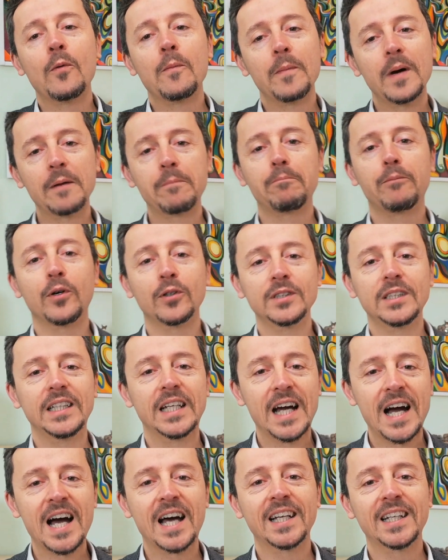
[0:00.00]
un bel po' di
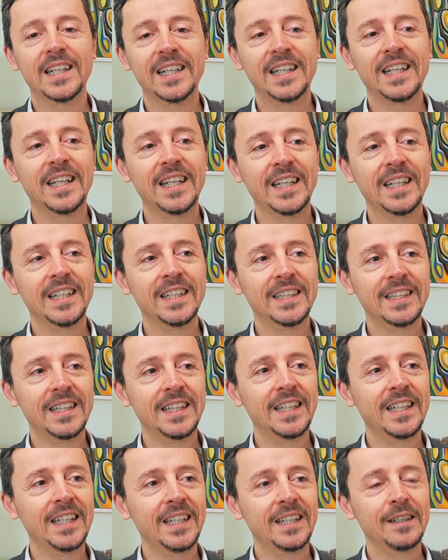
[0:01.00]
anni
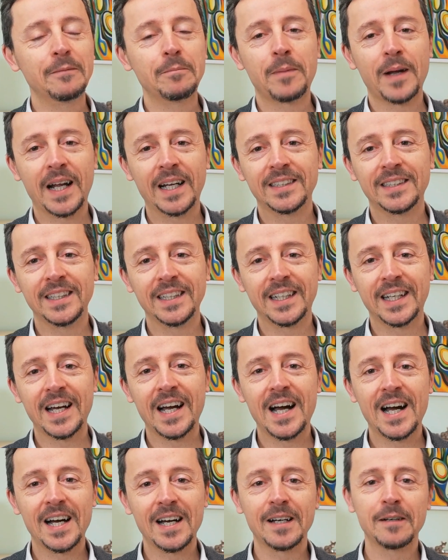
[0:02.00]
di
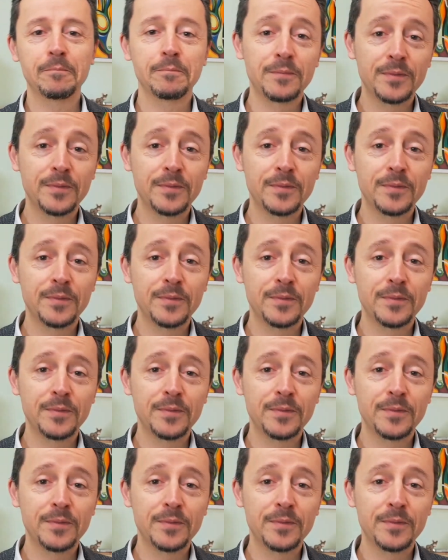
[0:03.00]
pratica